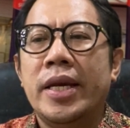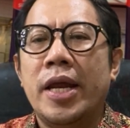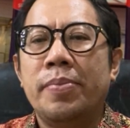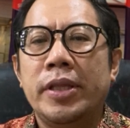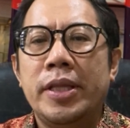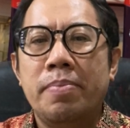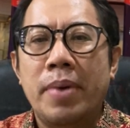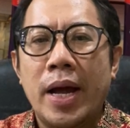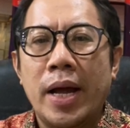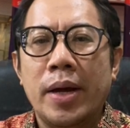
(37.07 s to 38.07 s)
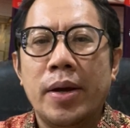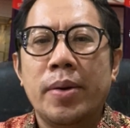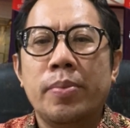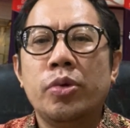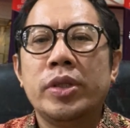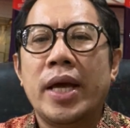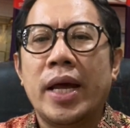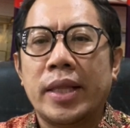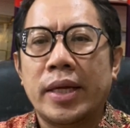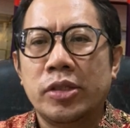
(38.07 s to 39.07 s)
dan PT Bank Multi
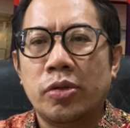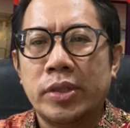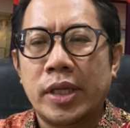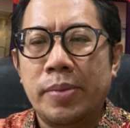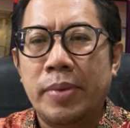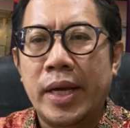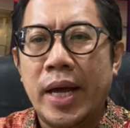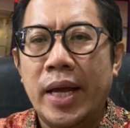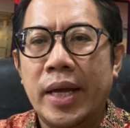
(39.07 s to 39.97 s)
Arta Sentosa Tbk